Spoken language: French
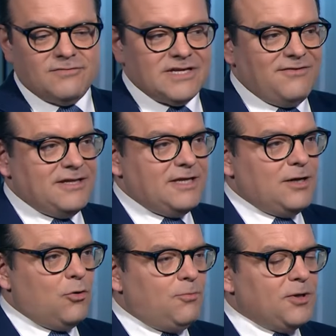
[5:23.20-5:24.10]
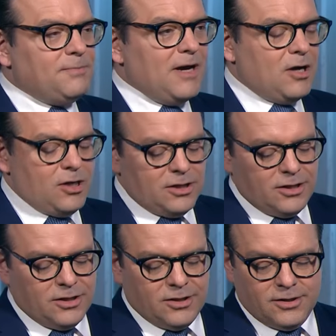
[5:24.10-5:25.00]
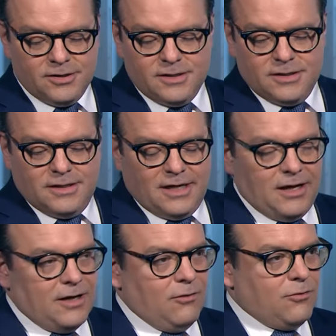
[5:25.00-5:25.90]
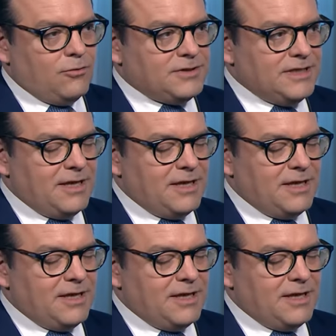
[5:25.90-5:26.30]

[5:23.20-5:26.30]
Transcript: vous avez été co-porte-parole euh, euh, aux côtés de